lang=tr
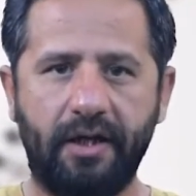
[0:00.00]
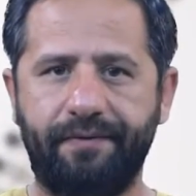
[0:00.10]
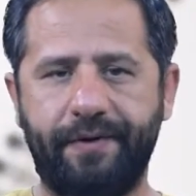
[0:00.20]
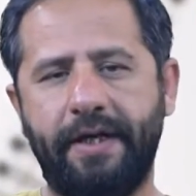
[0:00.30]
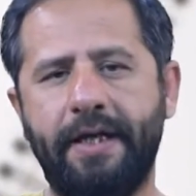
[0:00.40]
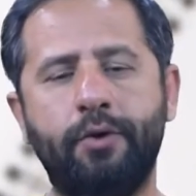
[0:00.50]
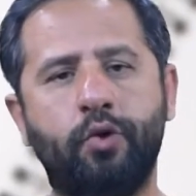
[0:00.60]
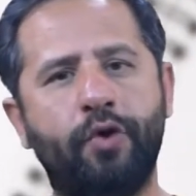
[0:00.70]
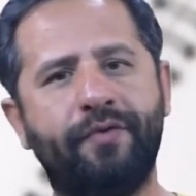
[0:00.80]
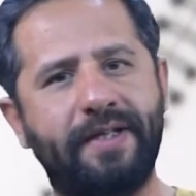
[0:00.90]
Fiil
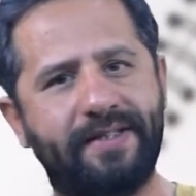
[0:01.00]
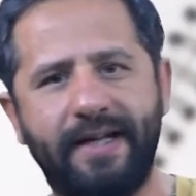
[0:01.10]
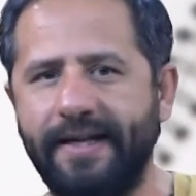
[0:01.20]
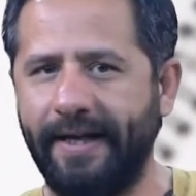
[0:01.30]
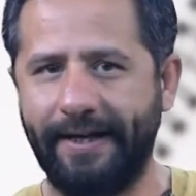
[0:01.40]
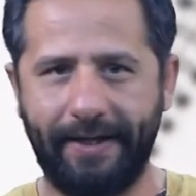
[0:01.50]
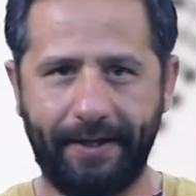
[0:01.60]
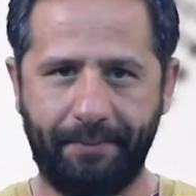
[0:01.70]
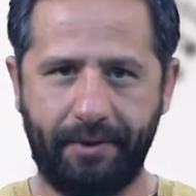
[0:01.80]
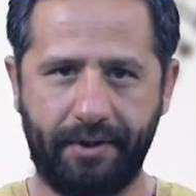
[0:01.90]
gövdesine de
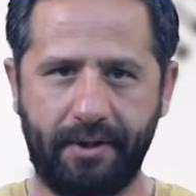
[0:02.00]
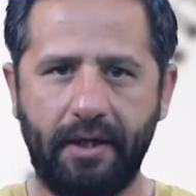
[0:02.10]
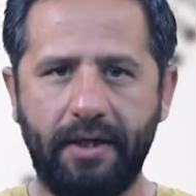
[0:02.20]
gelebilir.